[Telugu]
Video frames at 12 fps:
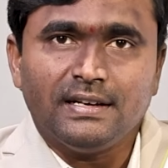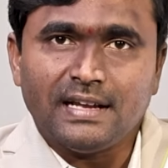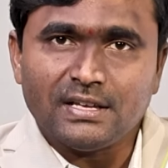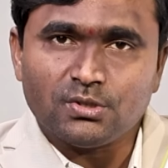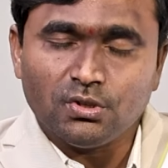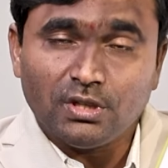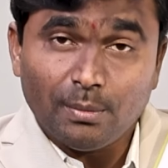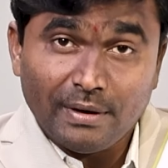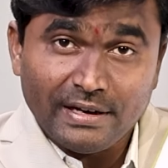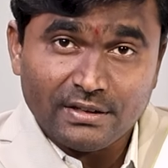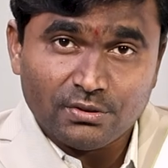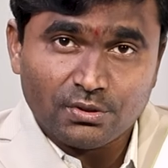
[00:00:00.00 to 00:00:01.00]
నా
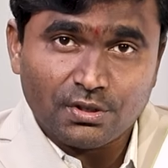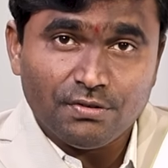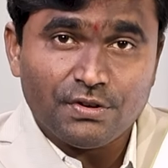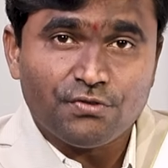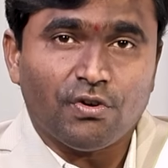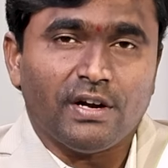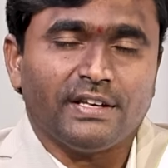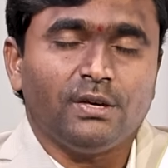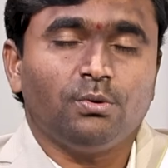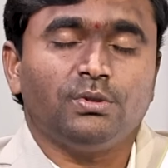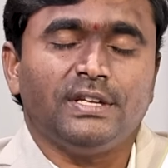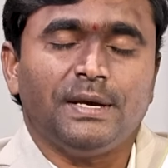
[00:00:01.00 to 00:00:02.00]
సొంతమైనందుకు
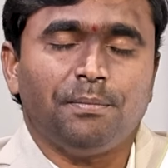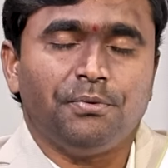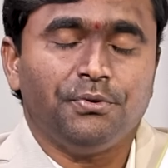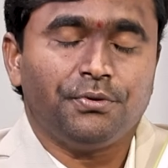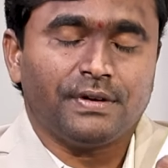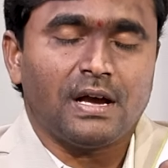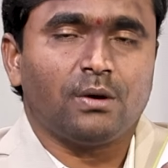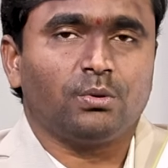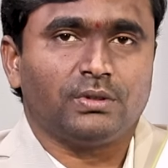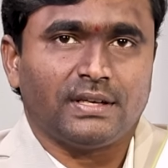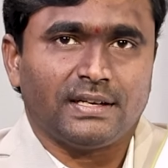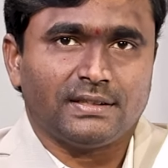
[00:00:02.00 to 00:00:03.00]
విశ్వానికి హృదయపూర్వక
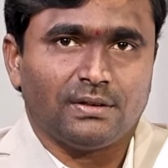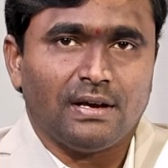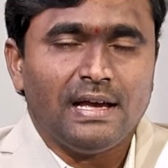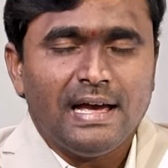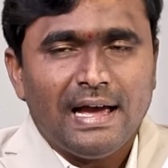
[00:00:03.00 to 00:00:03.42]
కృతజ్ఞత